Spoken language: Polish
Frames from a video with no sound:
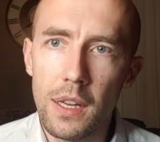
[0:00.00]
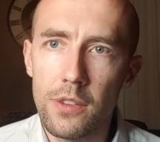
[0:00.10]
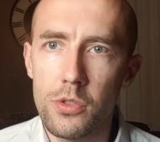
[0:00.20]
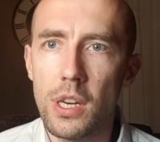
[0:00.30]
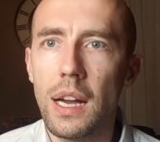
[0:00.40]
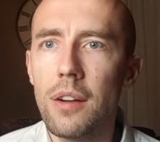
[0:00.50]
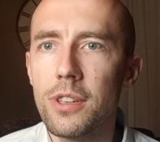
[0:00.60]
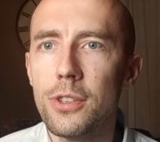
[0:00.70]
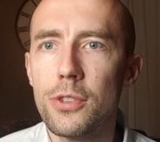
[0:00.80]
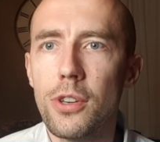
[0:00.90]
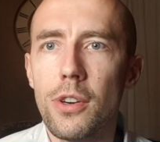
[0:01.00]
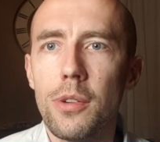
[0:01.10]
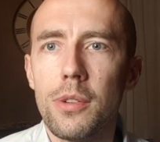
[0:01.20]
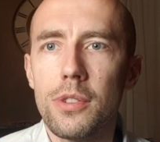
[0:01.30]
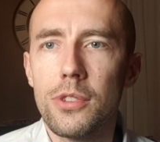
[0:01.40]
Co ciekawe, no
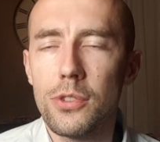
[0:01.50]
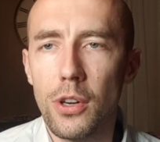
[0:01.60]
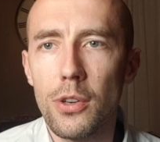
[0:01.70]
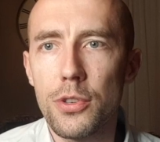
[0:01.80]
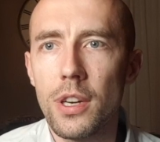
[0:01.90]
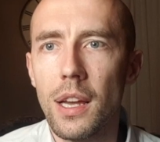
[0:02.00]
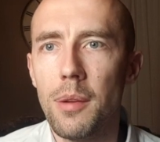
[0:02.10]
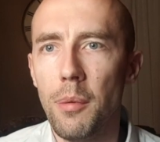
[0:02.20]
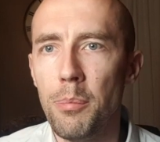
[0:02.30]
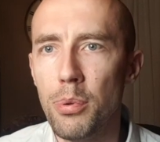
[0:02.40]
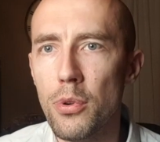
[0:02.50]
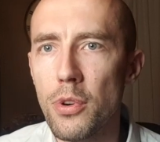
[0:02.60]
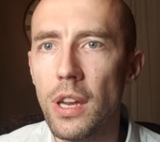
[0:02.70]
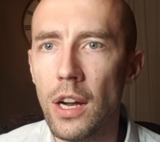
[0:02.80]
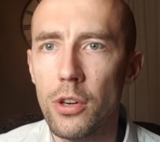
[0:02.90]
to, to to, że
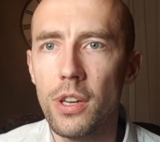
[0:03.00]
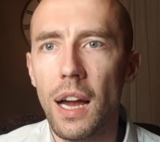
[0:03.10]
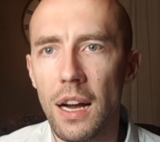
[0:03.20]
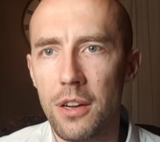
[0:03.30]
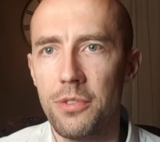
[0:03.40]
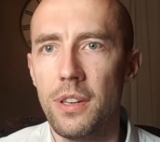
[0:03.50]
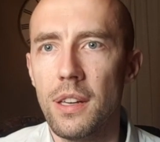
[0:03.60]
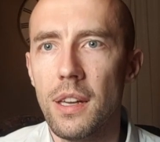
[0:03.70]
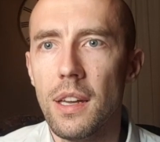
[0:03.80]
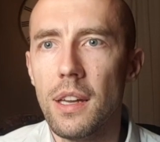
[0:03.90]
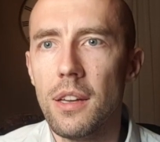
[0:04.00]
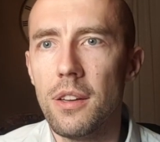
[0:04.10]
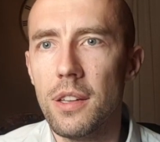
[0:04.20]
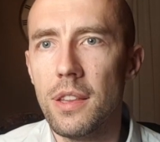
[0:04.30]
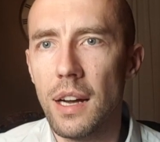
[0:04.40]
Bóg jako Jahwe
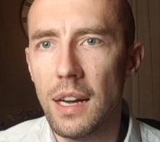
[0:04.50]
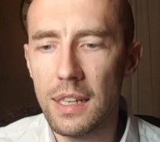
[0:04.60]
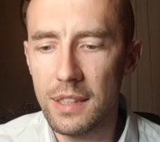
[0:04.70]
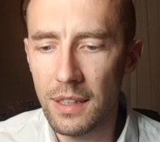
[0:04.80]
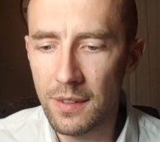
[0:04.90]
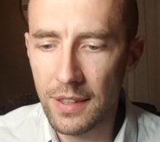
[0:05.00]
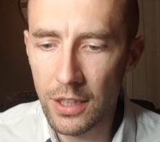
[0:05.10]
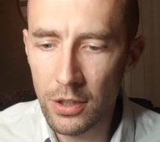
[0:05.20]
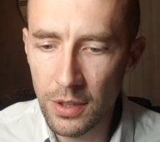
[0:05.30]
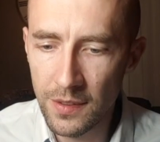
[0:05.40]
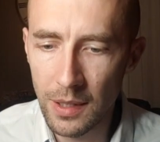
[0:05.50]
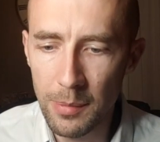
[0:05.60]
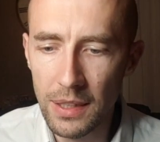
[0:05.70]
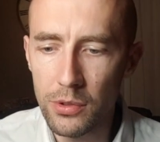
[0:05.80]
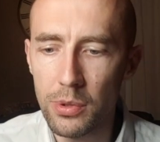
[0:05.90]
e, na kartach Starego
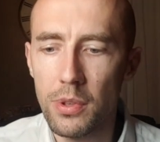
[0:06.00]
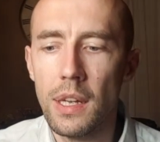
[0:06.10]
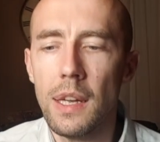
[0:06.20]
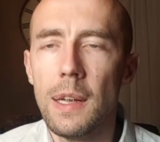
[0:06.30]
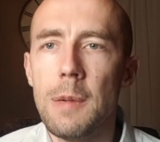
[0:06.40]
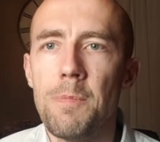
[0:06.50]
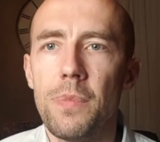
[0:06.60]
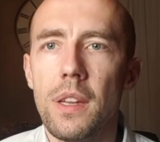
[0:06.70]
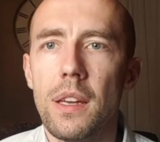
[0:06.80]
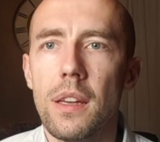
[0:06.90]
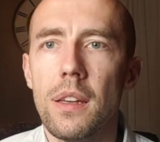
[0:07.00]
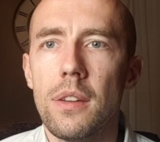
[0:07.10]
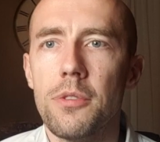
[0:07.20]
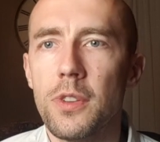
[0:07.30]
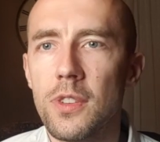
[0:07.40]
Testamentu e,
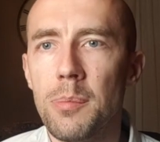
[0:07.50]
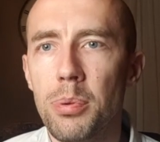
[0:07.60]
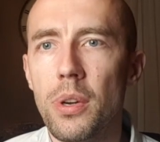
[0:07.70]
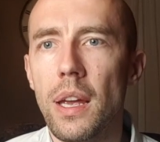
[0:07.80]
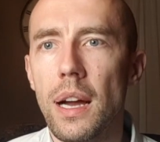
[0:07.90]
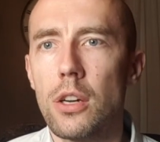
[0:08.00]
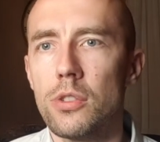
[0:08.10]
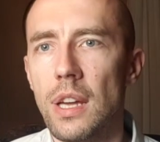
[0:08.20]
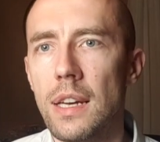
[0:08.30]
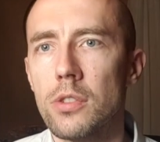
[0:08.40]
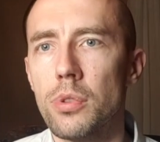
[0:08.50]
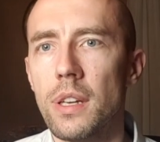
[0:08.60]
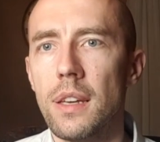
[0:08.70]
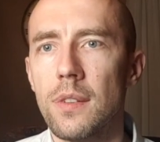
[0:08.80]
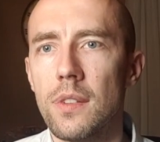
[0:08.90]
występuje jako ten, który
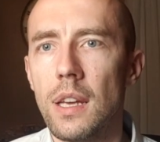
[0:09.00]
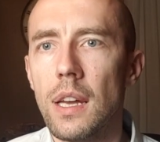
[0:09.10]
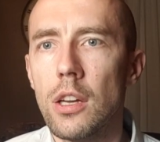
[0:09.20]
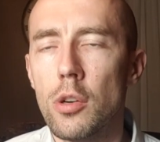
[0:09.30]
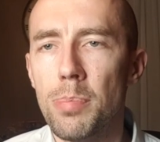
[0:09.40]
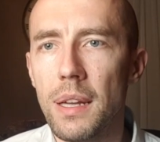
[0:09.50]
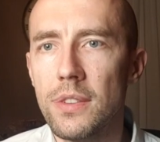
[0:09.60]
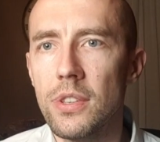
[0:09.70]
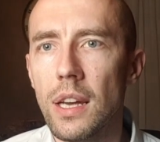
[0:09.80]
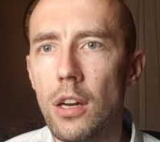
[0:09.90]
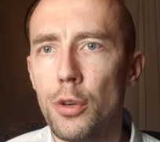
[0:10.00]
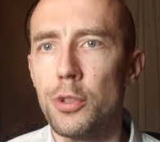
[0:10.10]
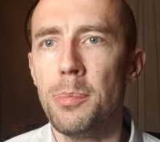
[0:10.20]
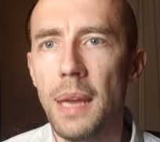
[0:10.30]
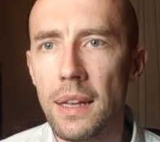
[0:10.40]
jest kompletnie
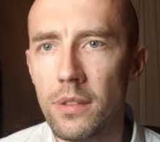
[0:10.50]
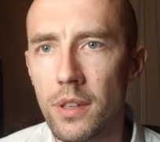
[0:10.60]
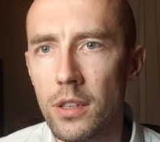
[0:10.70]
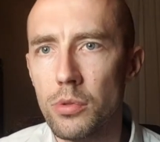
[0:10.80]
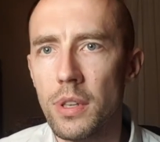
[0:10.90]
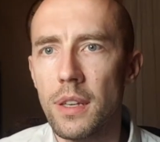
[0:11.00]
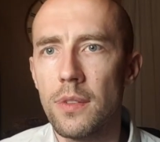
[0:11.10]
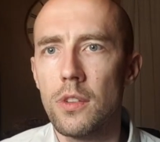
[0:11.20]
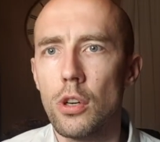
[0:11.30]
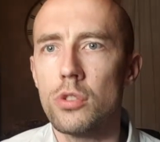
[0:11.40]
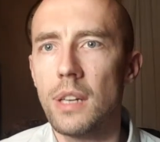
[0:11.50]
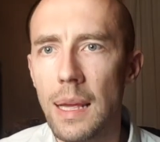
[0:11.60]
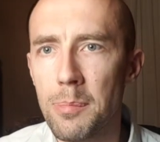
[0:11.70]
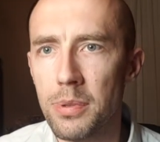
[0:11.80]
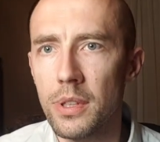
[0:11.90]
odmienny, który jest
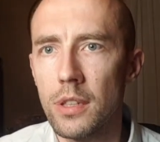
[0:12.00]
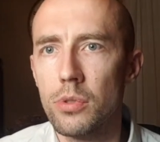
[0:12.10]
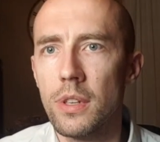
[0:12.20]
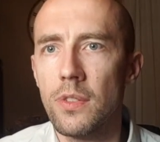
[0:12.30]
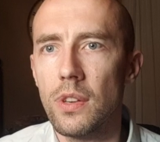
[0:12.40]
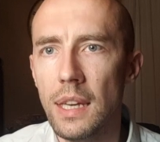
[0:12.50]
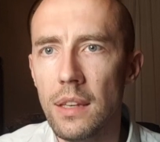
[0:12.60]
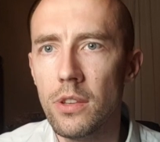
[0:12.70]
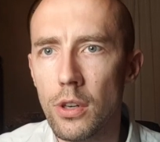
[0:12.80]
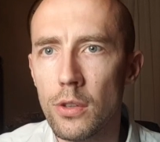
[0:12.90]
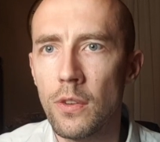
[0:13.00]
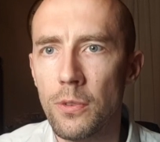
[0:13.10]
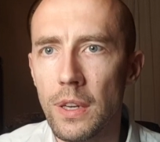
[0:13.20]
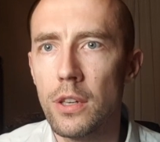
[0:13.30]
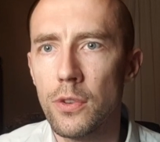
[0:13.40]
odrębny, który jest inny od
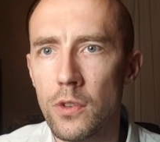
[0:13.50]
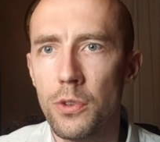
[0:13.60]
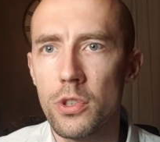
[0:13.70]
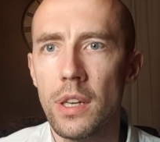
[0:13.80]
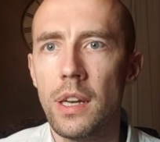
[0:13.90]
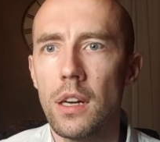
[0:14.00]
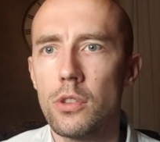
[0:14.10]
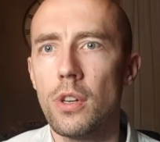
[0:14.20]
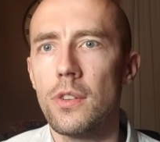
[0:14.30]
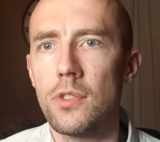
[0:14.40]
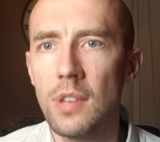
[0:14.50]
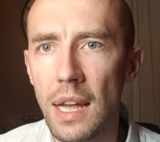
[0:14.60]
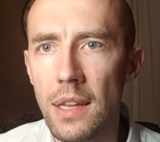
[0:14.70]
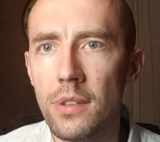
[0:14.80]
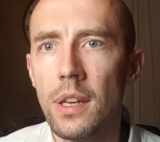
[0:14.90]
swojego stworzenia. To jest
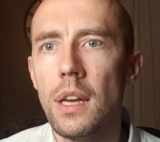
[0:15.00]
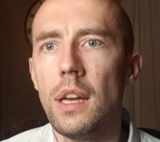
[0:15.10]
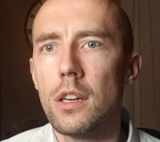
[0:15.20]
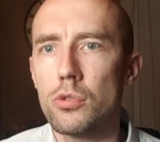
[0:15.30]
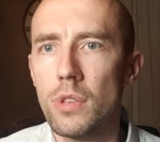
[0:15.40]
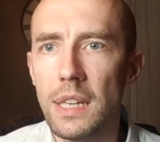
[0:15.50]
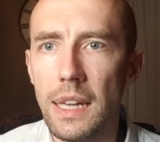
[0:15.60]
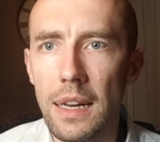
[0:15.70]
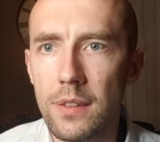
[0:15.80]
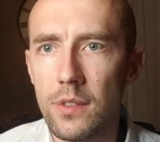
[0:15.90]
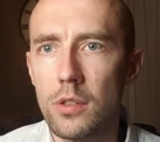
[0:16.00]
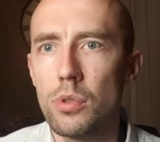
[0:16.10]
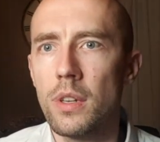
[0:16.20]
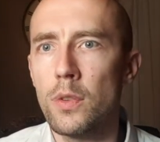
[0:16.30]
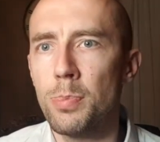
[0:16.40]
ten, który jest,
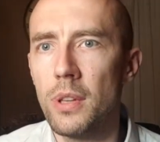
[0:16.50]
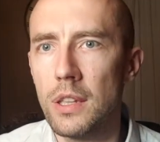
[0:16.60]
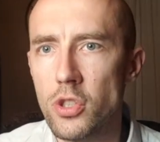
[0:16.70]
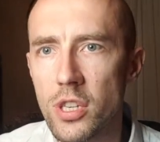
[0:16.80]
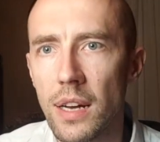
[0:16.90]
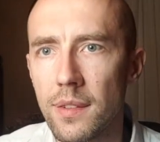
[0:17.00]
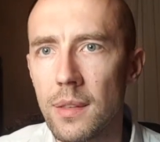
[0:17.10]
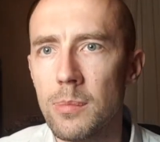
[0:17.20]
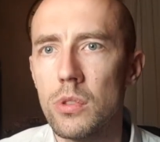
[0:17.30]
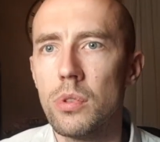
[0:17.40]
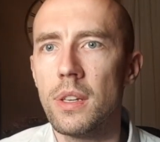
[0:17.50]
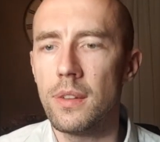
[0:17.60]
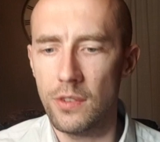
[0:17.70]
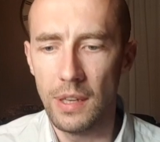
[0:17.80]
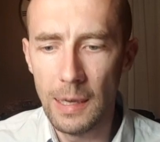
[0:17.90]
który jest ponad czasem, który
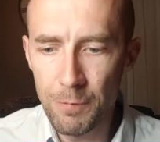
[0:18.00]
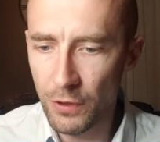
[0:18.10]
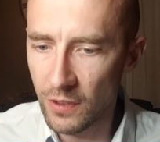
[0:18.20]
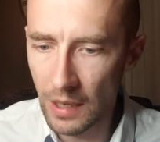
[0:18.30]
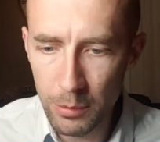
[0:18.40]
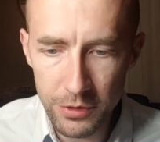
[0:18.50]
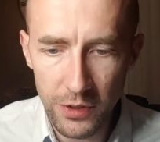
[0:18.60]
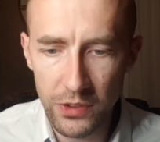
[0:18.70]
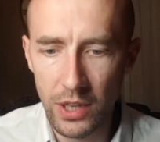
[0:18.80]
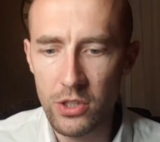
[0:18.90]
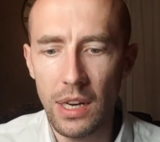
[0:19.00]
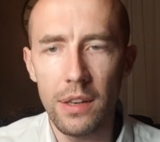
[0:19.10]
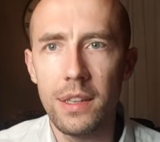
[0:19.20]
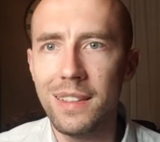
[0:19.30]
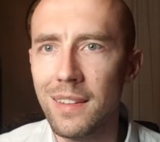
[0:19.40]
jest
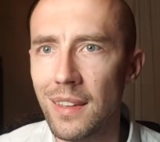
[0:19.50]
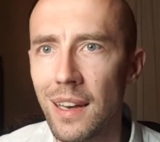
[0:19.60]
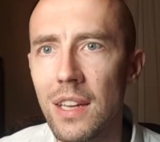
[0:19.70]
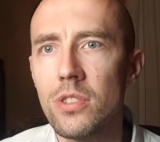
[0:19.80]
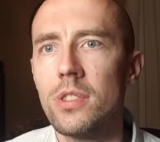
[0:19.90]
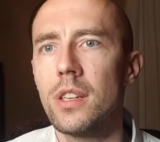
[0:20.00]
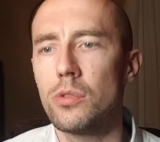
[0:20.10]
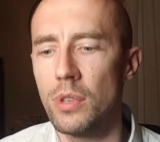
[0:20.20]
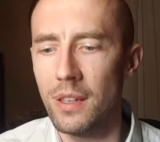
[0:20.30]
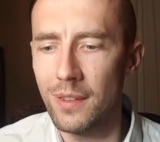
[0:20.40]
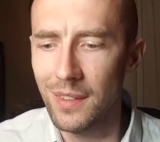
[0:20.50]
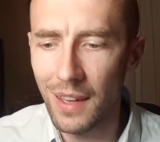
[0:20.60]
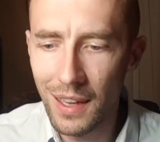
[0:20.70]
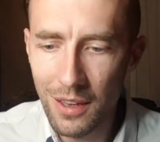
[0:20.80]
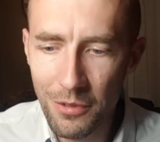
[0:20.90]
samowystarczalny, niezależny, który jest
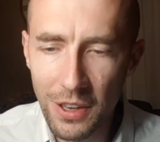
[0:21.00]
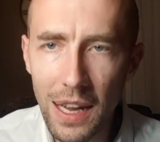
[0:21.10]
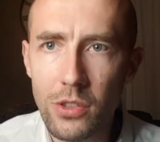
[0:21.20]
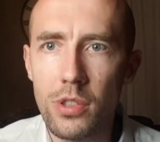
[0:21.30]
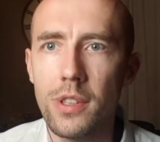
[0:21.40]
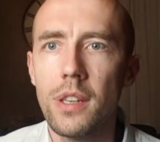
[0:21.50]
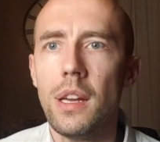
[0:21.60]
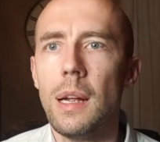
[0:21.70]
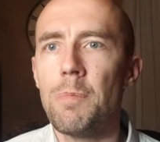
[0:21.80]
wieczny.